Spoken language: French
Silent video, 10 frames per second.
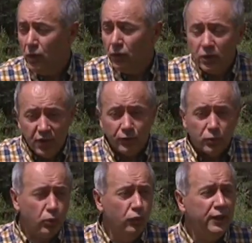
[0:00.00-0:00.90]
Donc il faut
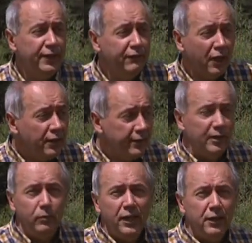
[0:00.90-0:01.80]
trouver des variétés
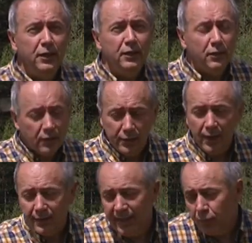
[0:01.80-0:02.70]
de blé qui, qui
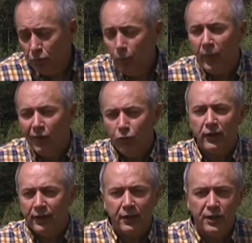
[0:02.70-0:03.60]
acceptent de ne pas avoir
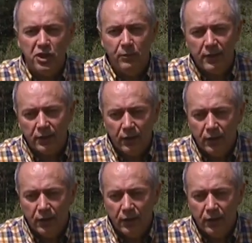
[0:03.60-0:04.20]
d'engrais chimiques.